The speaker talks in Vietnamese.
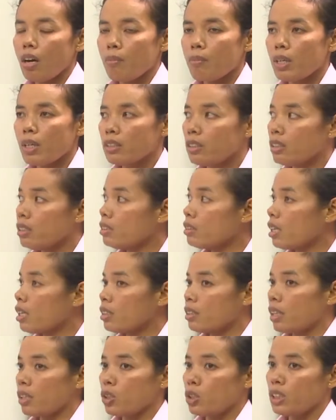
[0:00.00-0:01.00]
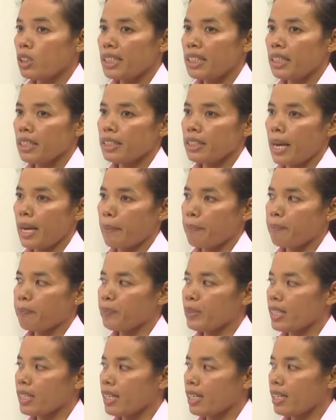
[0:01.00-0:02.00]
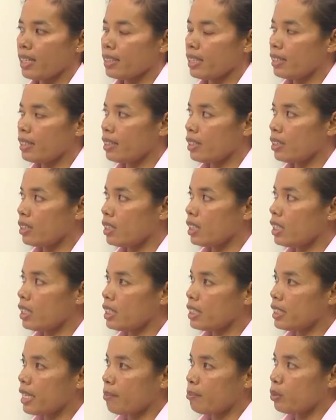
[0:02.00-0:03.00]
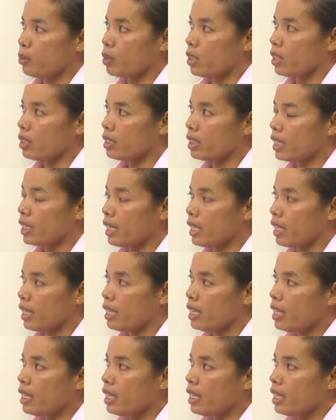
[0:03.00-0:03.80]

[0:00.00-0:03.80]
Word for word: bỏ dưỡng trời tại tình tình chạm cái nào trời tại tình chạm một cái nào